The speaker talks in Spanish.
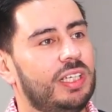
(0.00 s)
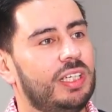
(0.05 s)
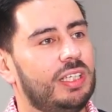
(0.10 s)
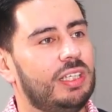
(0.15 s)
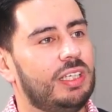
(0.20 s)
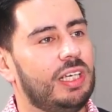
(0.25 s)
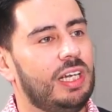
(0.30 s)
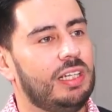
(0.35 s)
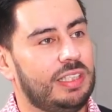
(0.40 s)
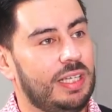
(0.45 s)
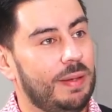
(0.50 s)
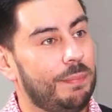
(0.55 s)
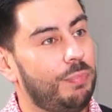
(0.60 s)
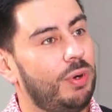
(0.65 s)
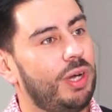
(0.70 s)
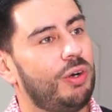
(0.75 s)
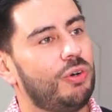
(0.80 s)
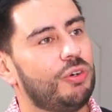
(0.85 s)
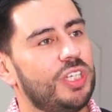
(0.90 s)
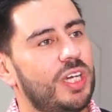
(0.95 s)
el tiempo
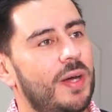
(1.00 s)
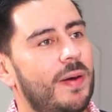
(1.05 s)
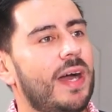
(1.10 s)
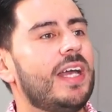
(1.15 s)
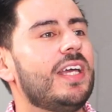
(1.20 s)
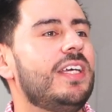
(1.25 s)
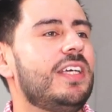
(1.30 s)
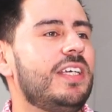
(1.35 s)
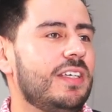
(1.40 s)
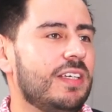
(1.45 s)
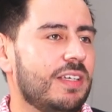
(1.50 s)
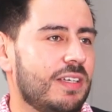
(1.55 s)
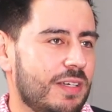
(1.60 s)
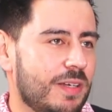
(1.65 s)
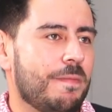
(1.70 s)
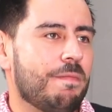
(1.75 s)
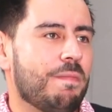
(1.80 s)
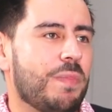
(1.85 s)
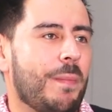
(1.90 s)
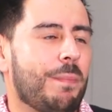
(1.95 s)
que conlleva y
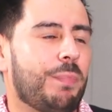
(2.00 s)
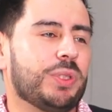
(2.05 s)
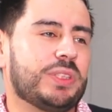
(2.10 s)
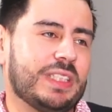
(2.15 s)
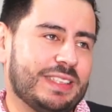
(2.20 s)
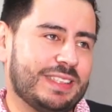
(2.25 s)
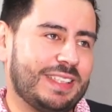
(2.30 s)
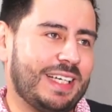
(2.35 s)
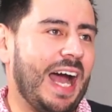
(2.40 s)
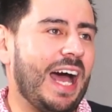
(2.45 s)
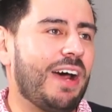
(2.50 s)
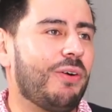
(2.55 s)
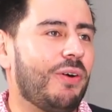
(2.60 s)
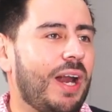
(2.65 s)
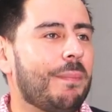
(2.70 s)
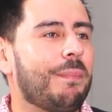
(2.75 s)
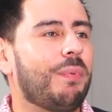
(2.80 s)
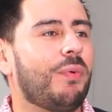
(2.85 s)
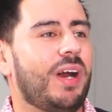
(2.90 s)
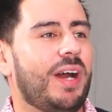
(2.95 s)
pues es caro
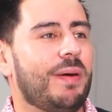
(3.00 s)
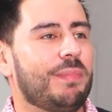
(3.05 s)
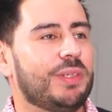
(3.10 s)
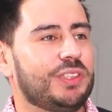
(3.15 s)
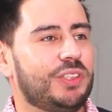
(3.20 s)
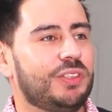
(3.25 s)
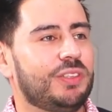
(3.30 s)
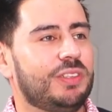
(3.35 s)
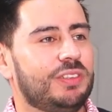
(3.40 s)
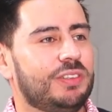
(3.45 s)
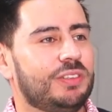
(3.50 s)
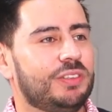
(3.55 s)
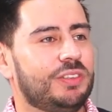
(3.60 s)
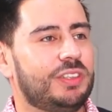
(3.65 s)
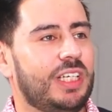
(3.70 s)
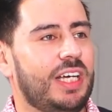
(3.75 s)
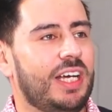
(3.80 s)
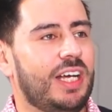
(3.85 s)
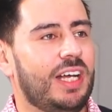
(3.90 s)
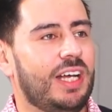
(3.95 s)
la programación. O
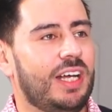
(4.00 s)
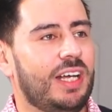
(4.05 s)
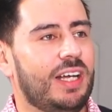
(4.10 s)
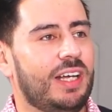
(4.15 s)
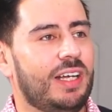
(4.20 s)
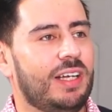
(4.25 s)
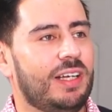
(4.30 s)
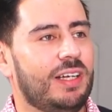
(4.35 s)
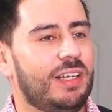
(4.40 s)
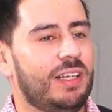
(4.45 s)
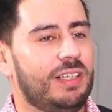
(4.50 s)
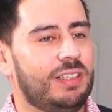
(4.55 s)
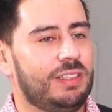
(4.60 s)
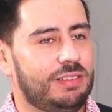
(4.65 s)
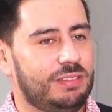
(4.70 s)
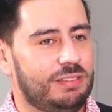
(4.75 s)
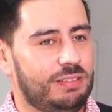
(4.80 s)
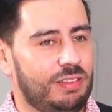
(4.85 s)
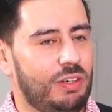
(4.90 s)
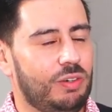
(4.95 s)
sea,
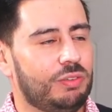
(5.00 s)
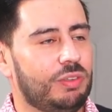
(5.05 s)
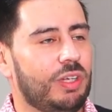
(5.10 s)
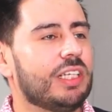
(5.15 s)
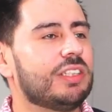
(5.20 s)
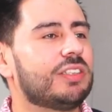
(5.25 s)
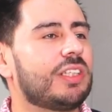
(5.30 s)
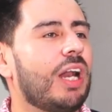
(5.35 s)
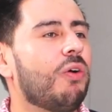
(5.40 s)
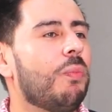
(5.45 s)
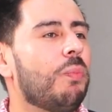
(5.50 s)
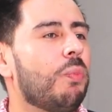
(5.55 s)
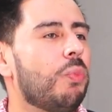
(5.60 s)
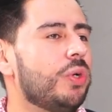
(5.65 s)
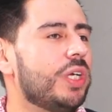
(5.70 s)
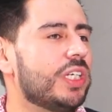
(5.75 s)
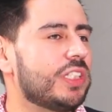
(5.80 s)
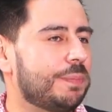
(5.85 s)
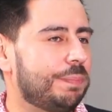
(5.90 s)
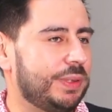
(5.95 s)
es algo
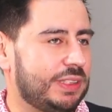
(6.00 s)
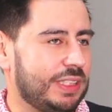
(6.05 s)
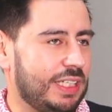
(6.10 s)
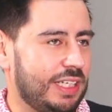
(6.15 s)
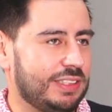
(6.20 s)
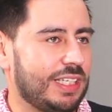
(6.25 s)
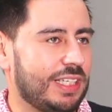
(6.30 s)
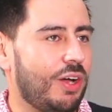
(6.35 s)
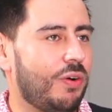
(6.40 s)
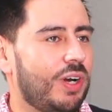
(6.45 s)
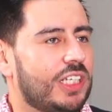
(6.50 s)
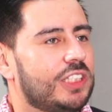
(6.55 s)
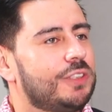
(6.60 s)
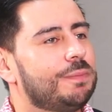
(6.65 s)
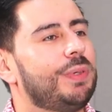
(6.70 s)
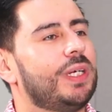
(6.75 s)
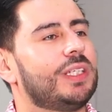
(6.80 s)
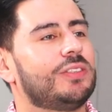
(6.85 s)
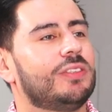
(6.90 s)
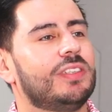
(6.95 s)
muy especializado. Las
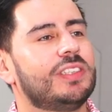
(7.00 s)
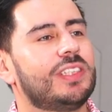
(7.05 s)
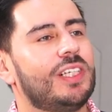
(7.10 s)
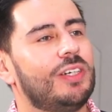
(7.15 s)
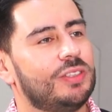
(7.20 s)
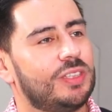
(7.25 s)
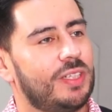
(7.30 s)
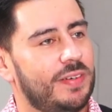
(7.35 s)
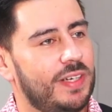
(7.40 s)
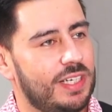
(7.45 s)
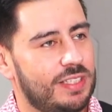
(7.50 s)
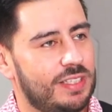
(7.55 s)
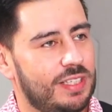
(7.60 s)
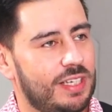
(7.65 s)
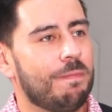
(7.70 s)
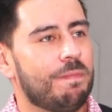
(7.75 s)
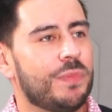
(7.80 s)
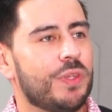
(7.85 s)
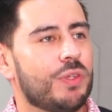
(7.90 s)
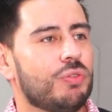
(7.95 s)
personas que lo saben
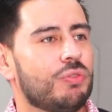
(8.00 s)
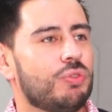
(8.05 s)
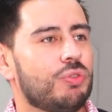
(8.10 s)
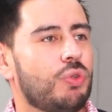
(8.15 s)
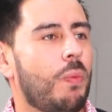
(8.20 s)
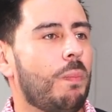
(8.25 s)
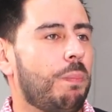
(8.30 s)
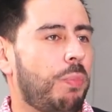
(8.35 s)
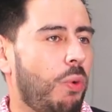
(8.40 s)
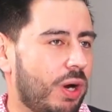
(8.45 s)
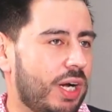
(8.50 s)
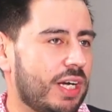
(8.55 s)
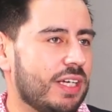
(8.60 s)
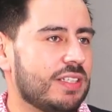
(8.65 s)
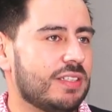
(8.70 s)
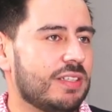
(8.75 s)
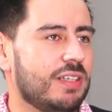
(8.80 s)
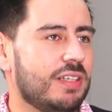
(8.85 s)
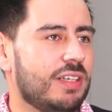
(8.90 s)
hacer son pocas.